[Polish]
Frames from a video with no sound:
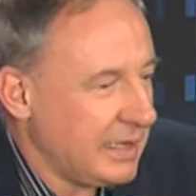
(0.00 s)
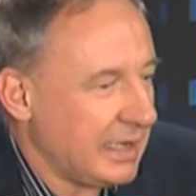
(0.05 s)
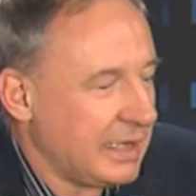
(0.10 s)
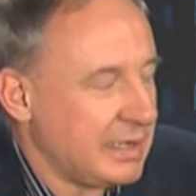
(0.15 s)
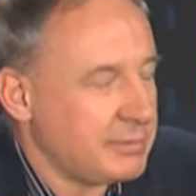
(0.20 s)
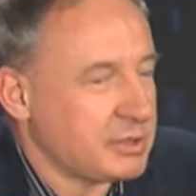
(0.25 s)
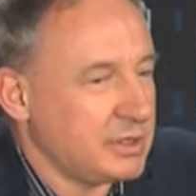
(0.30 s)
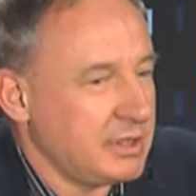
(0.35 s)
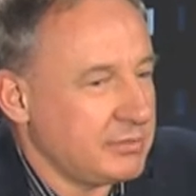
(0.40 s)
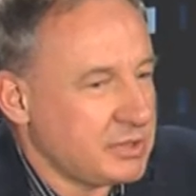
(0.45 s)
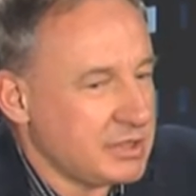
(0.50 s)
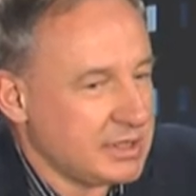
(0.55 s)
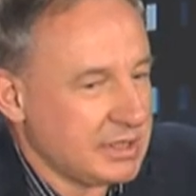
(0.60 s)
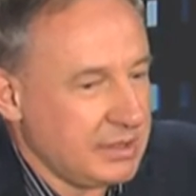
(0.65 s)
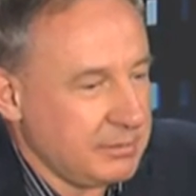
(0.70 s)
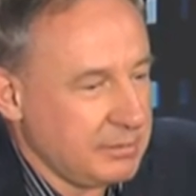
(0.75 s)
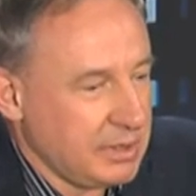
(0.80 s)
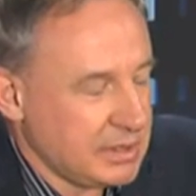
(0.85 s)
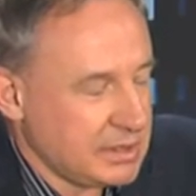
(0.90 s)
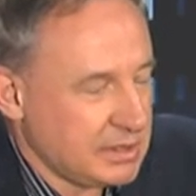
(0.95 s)
ale przede
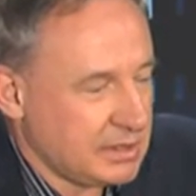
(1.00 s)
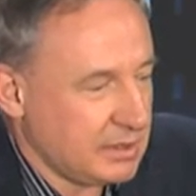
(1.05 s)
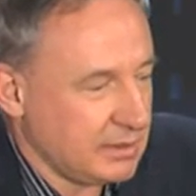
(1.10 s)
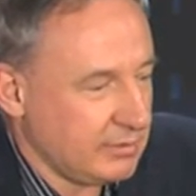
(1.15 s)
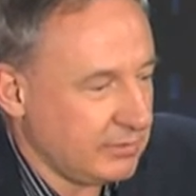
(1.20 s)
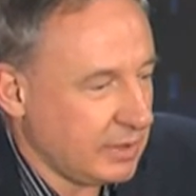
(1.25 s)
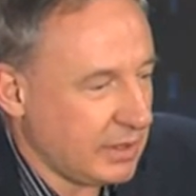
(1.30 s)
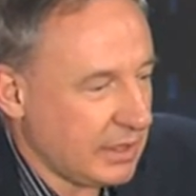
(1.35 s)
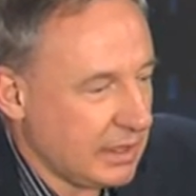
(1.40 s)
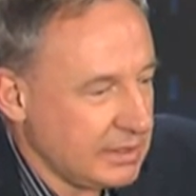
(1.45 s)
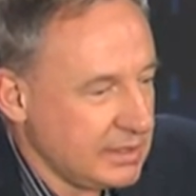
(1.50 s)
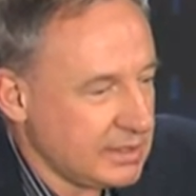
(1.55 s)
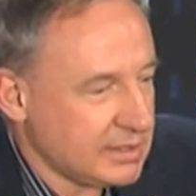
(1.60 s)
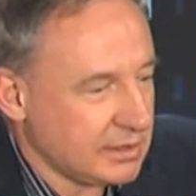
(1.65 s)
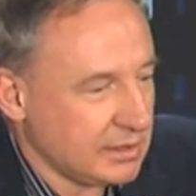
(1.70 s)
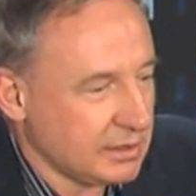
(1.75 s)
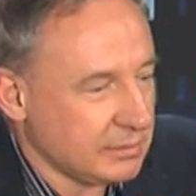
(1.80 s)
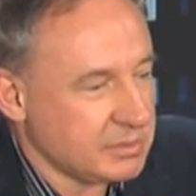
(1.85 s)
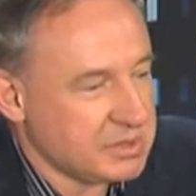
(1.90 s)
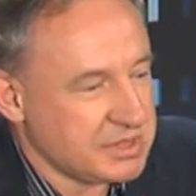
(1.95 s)
wszystkim jest
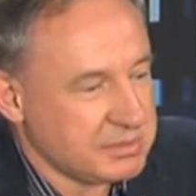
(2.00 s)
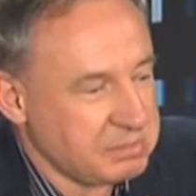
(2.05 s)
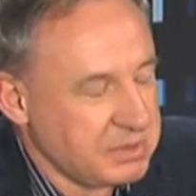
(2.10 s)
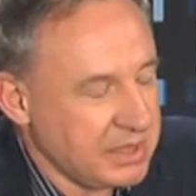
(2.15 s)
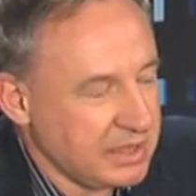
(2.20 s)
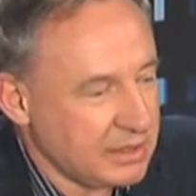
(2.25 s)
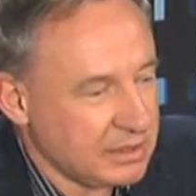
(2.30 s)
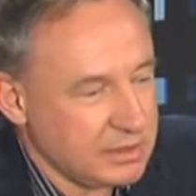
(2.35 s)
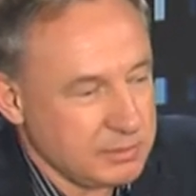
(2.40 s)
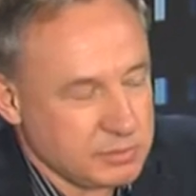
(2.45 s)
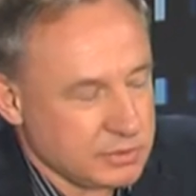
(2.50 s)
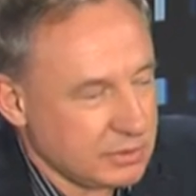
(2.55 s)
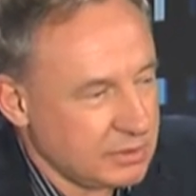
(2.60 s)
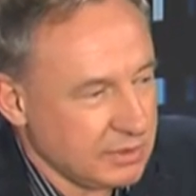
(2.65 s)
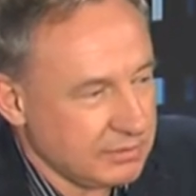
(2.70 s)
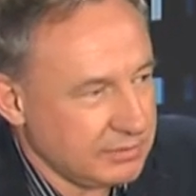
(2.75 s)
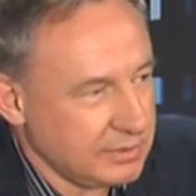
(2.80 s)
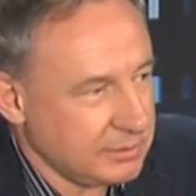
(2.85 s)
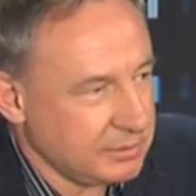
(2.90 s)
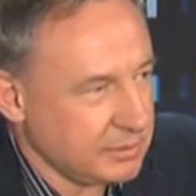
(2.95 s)
wokalistką z pięknym,
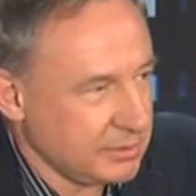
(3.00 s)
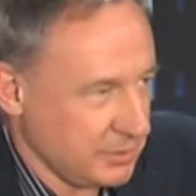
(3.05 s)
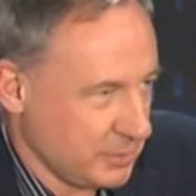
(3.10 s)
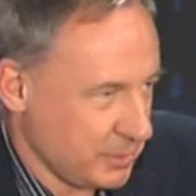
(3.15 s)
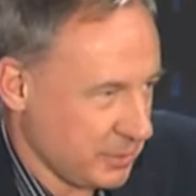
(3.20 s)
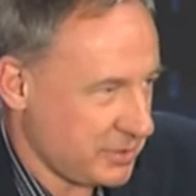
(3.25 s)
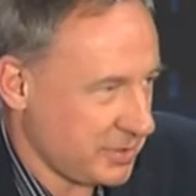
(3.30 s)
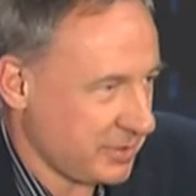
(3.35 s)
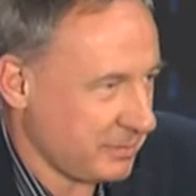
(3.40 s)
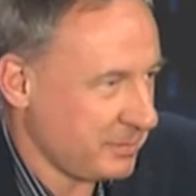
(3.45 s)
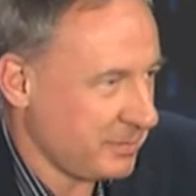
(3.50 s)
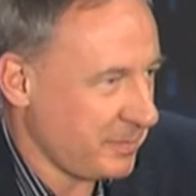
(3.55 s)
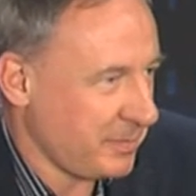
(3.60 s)
cudownym głosem.